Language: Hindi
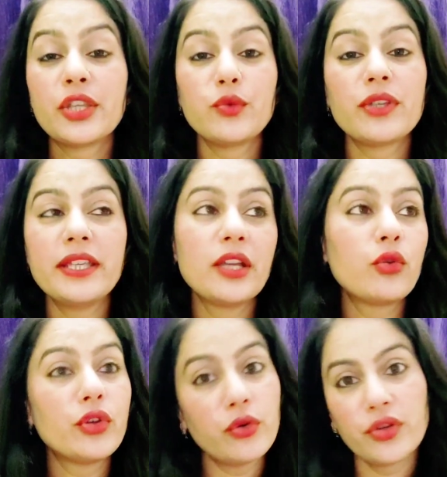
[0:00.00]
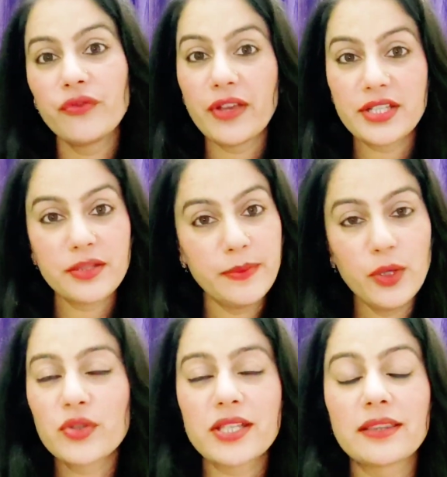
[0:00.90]
क्योंकि ये कोई और इन्फेक्शन
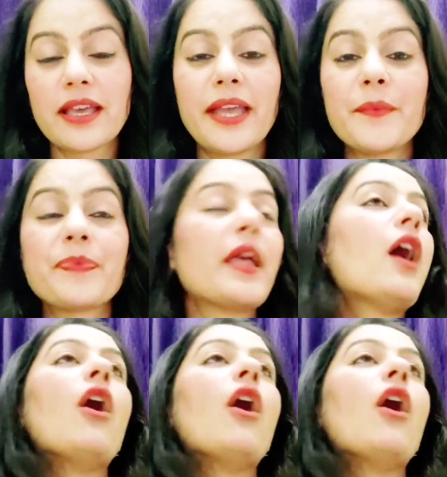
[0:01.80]
भी हो सकता है